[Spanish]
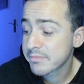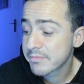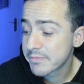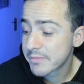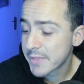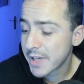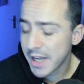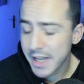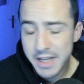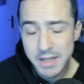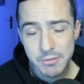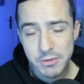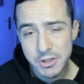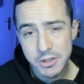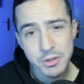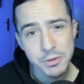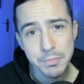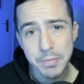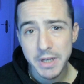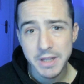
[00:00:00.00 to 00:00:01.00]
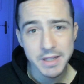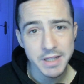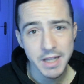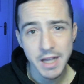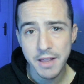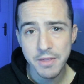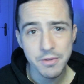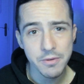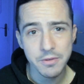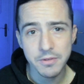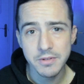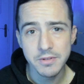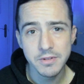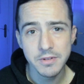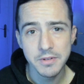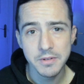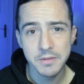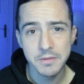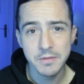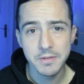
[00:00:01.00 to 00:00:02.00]
que hemos hecho un partidazo.
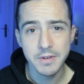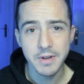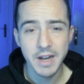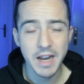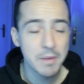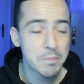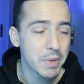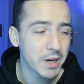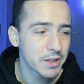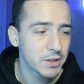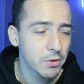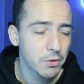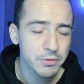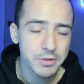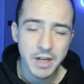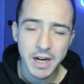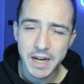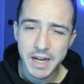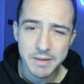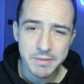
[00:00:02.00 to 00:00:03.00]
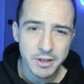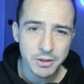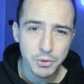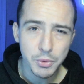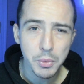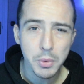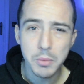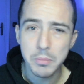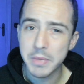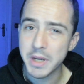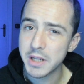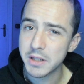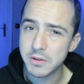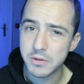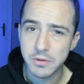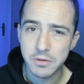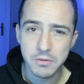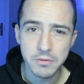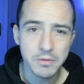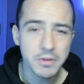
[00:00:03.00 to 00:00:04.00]
El partido contra el Eibar tuvo un
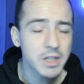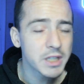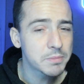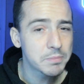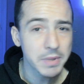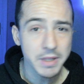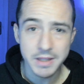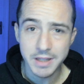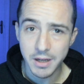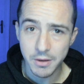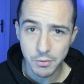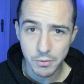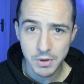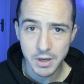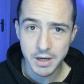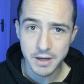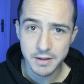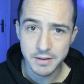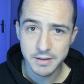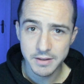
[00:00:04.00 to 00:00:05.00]
mérito espectacular.